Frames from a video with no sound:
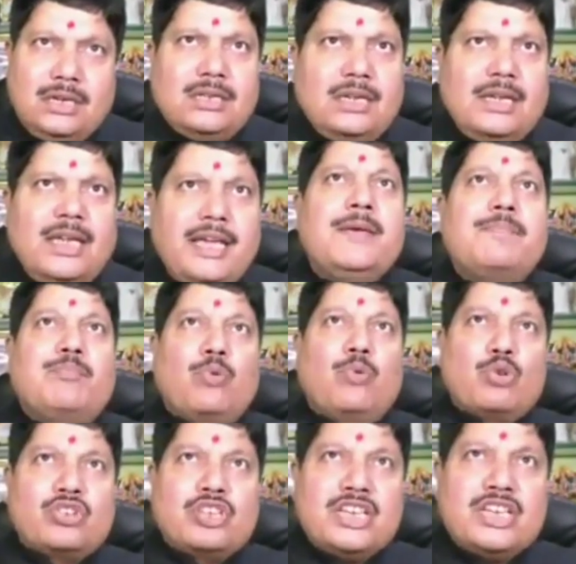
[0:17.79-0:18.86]
ঠিক আছে এই
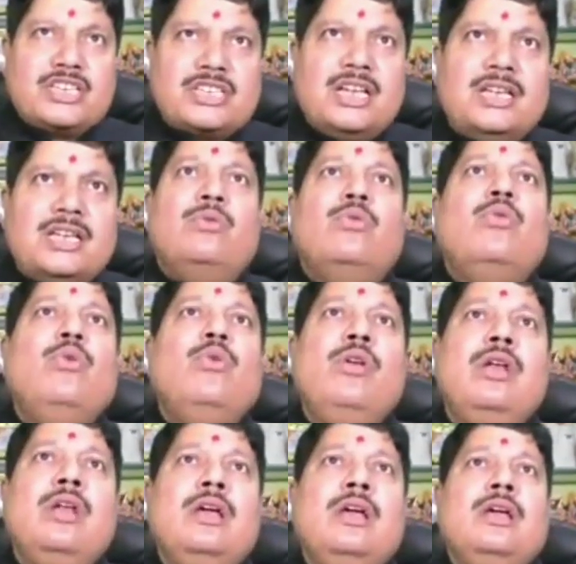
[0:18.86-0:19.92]
প্রসেসটাই
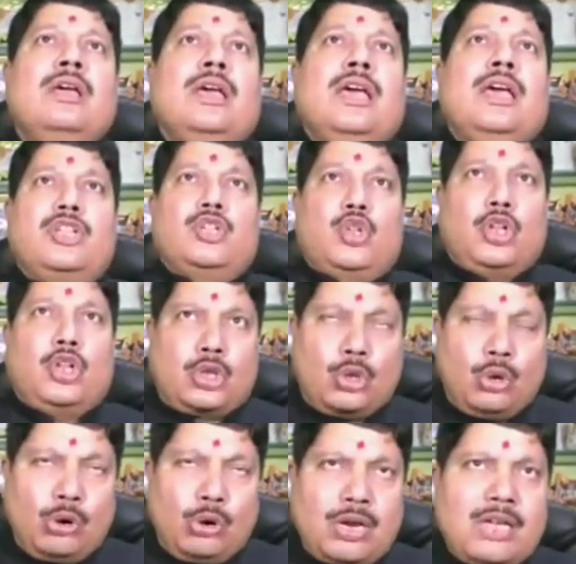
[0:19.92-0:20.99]
ভুল এই
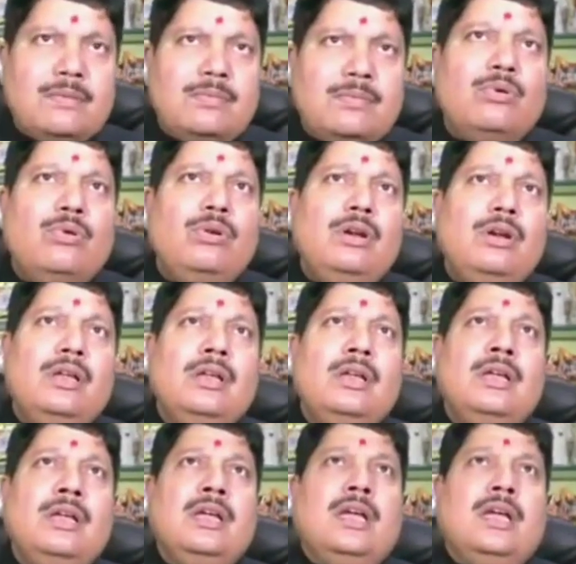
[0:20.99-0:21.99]
তথ্যটাই ভুল